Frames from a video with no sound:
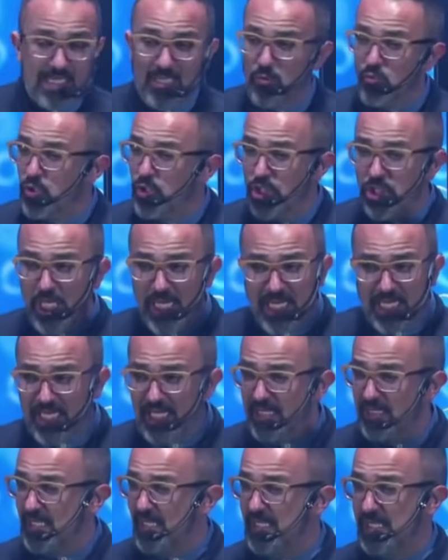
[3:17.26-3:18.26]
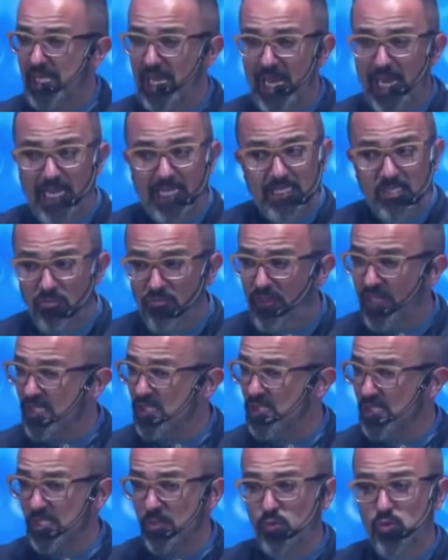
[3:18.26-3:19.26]
tão cheia dessa terra e tão
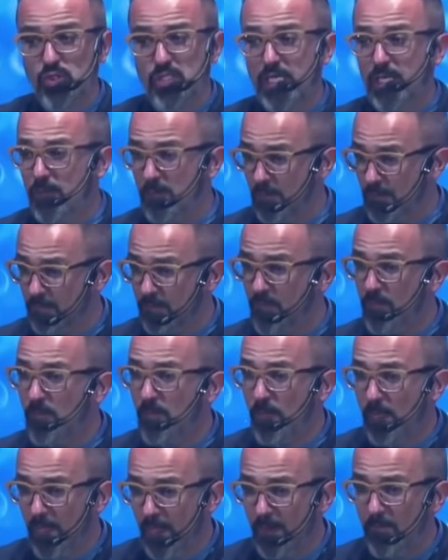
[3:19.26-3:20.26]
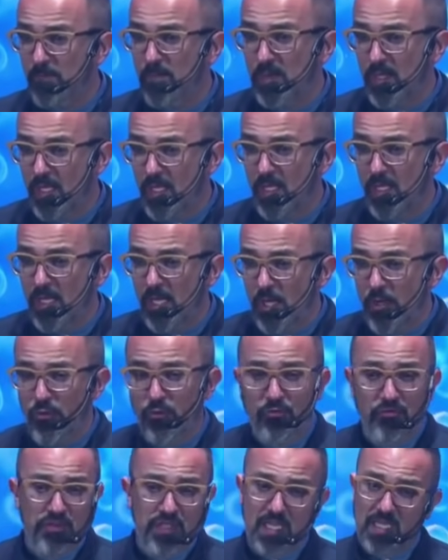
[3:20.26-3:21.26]
vazia do céu. Eu
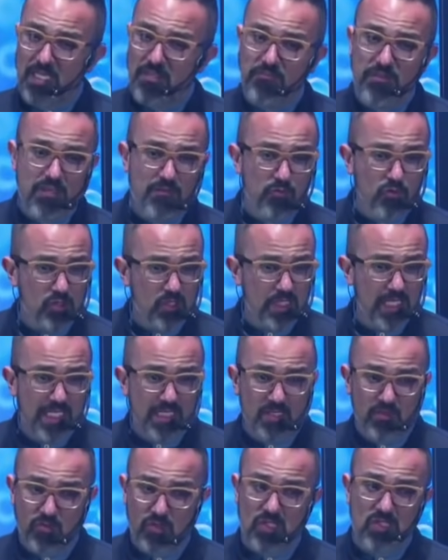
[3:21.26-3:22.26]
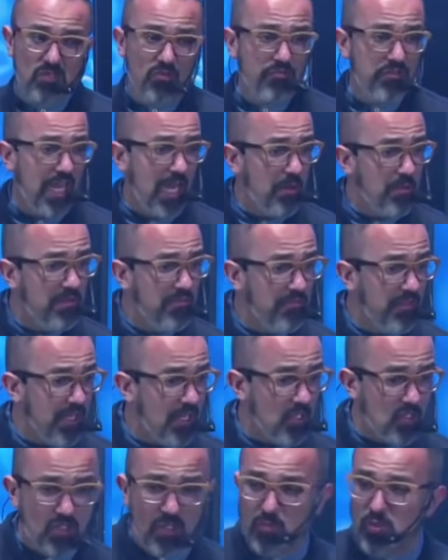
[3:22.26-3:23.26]
não vim aqui ver vocês e vocês não vieram me ver.
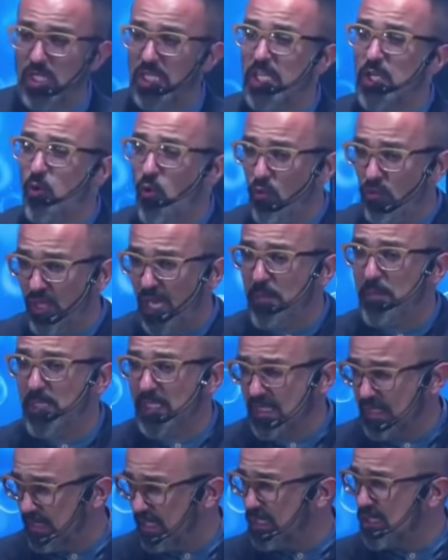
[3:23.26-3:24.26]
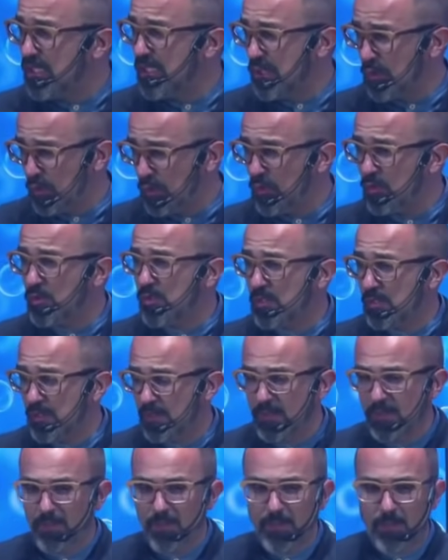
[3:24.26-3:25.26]
Nós viemos aqui encontrar a presença de Jesus.
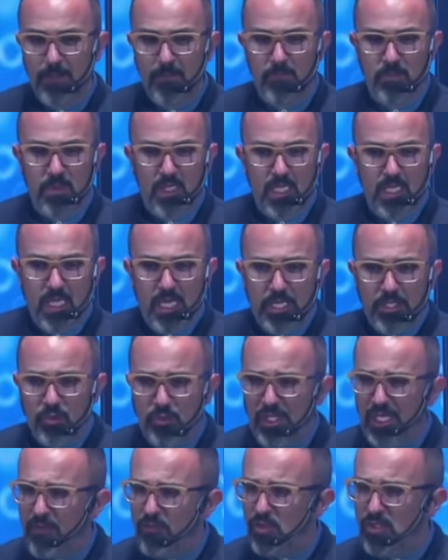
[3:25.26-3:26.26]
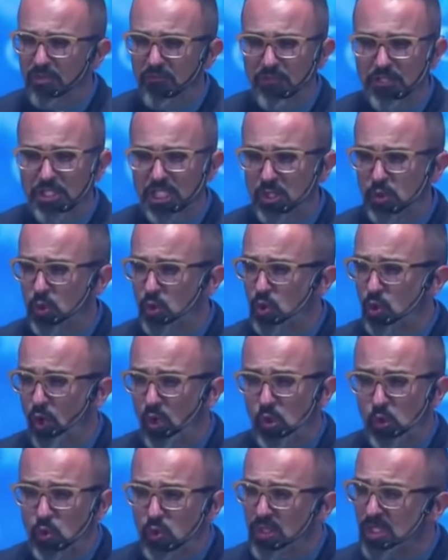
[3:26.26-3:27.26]
Então eu queria que você fechasse os
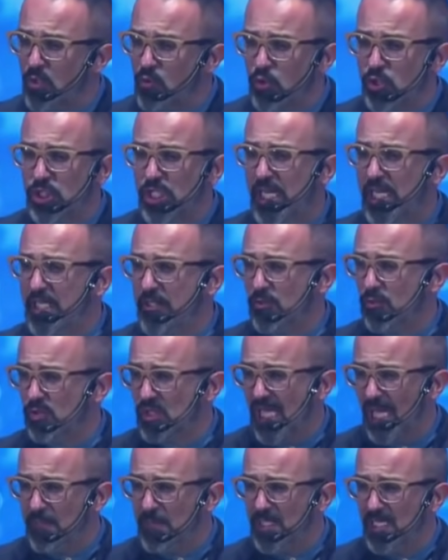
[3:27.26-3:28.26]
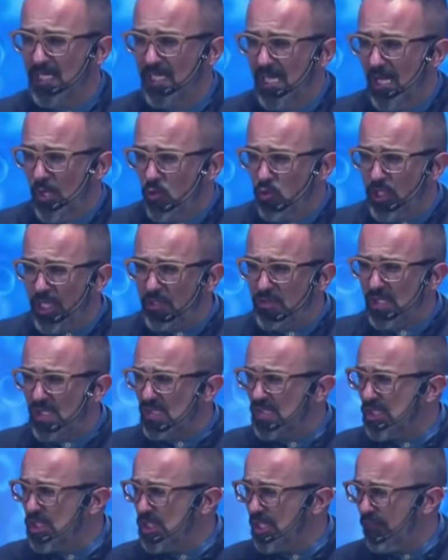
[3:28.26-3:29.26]
olhos do seu jeito, sabe? Do jeito que você
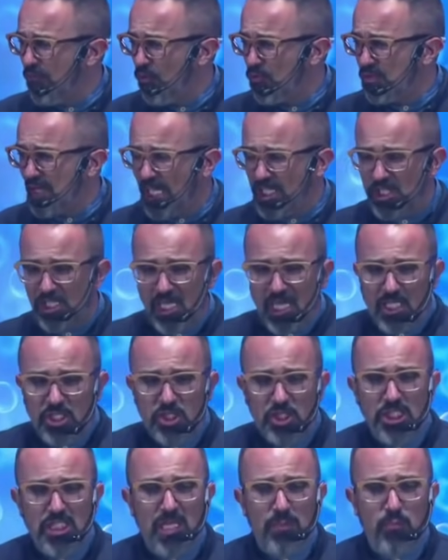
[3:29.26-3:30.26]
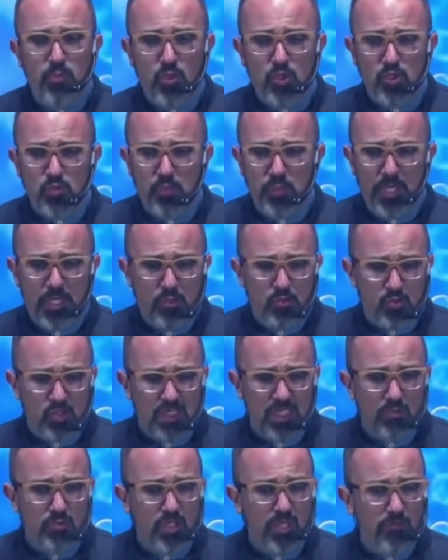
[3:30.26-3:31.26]
se sentir à vontade, diga para o Espírito
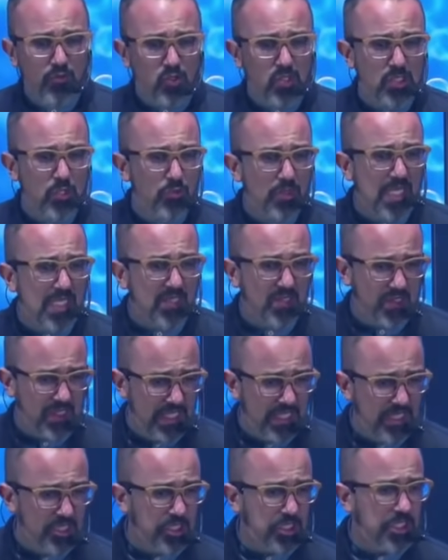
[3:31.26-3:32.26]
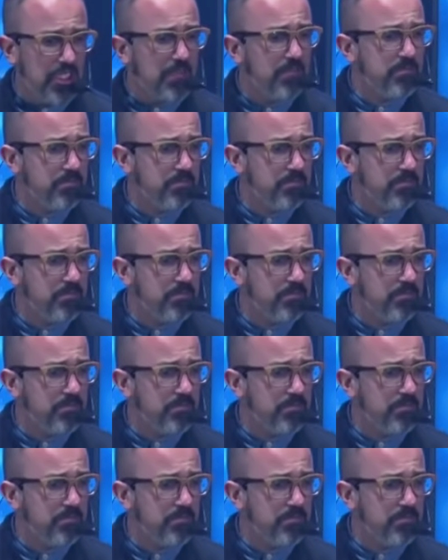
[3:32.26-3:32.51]
Santo que você o deseja.